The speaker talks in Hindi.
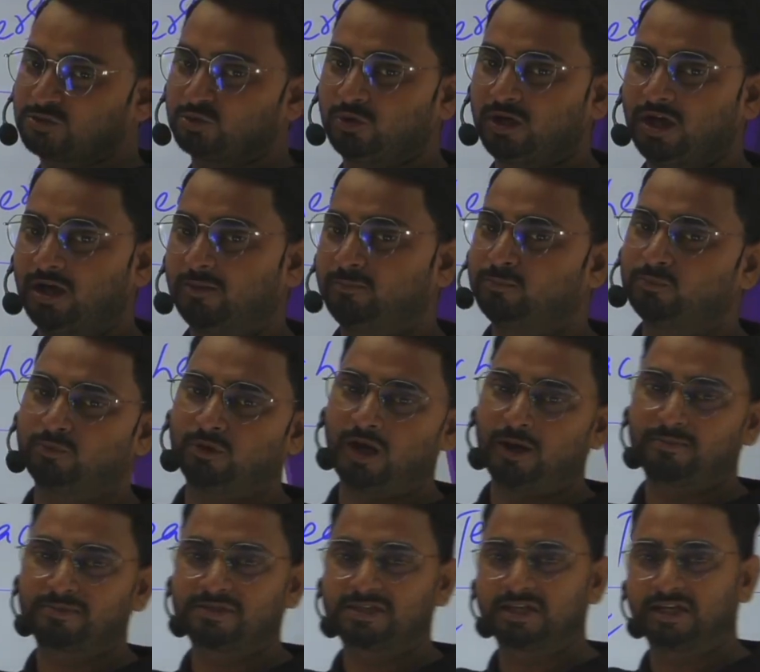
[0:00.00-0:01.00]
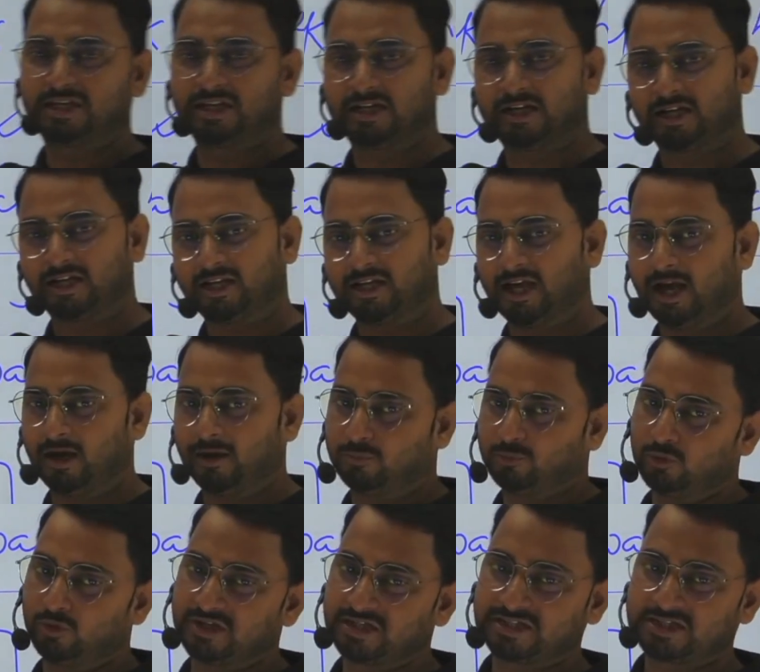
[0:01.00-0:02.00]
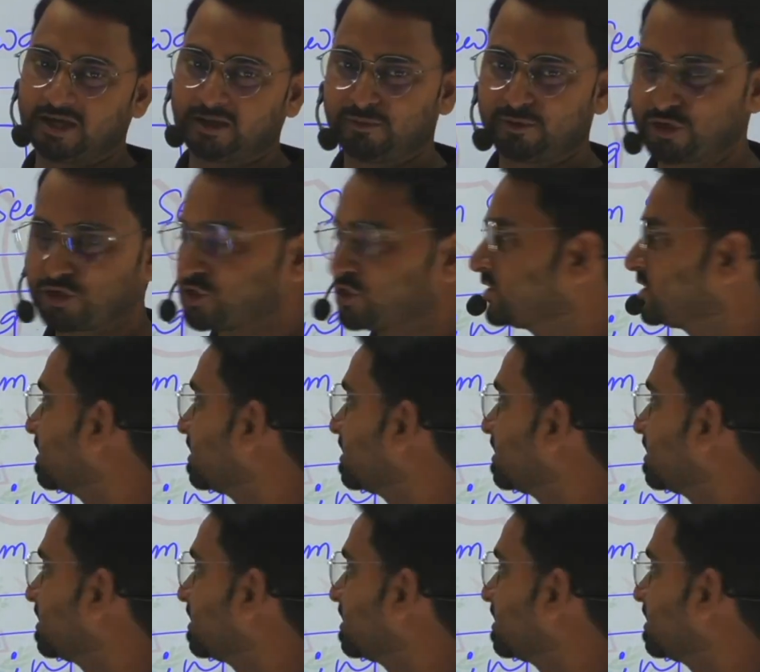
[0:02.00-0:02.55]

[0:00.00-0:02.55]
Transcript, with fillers: है अब अब से लेकर के आपको एग्जामिनेशन तक